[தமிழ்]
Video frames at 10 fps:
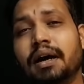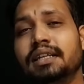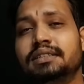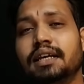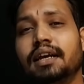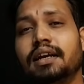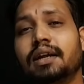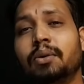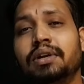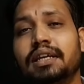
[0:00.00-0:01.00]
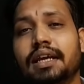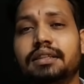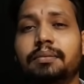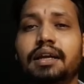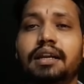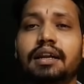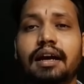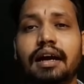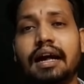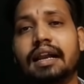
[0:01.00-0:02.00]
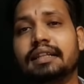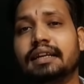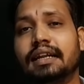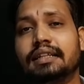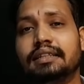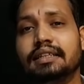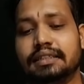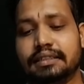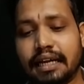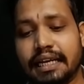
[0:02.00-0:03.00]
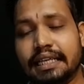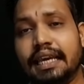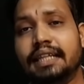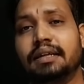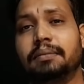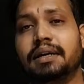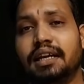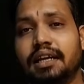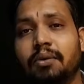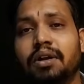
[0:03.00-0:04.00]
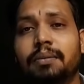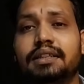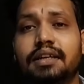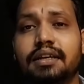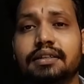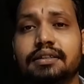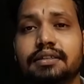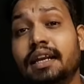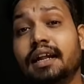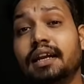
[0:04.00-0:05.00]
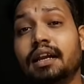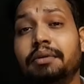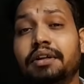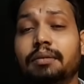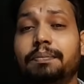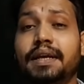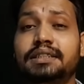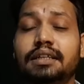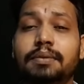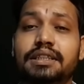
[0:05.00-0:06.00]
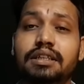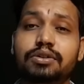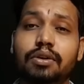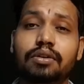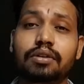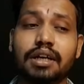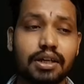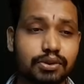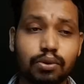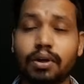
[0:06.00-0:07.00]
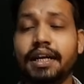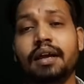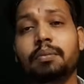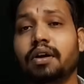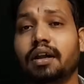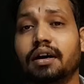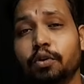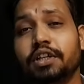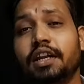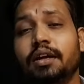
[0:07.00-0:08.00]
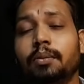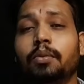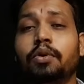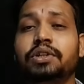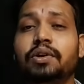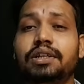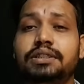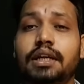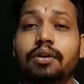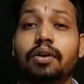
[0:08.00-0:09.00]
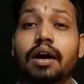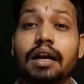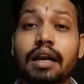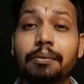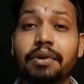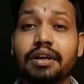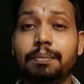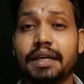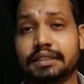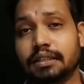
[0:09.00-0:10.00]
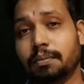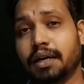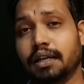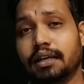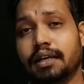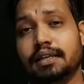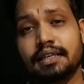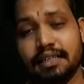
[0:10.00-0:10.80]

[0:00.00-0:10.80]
மனுஷன் கிரவுண்டுக்கு ஏத்த மாதிரி எல்லாம் ஆடுறது கிடையாது தனக்கு ஏத்த மாதிரி கிரவுண்டை மாத்துறாரு நேற்று அண்ணாமலர்கள் பேசினதை பத்தி சொல்லணும்னா சொல்லிட்டே போலாம் முதல்ல மோடியோட ஷேடோ அண்ணாமலர்கள் பேசினதை பாருங்க